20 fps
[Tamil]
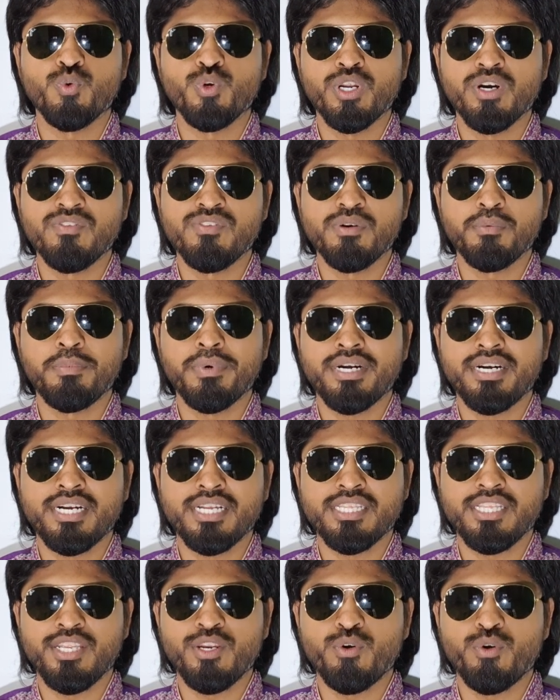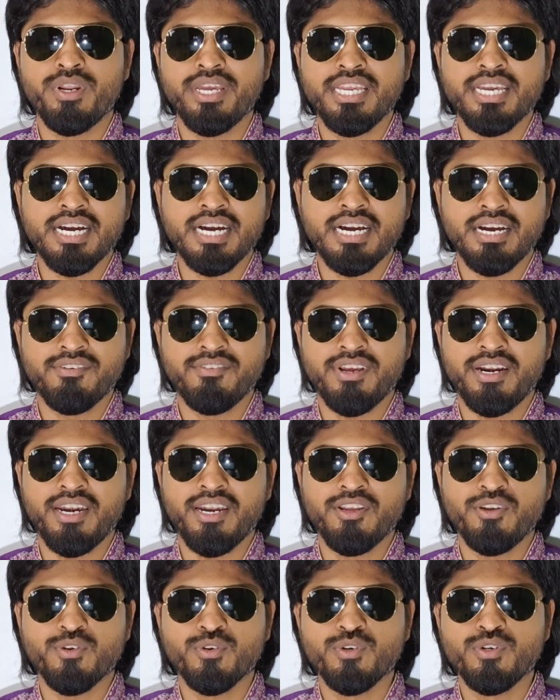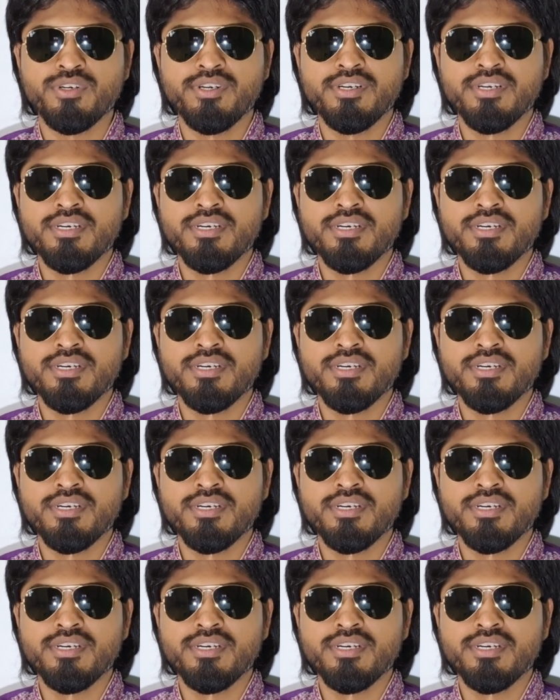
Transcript: உணவு பண்டத்தினுடைய கவர்லையும்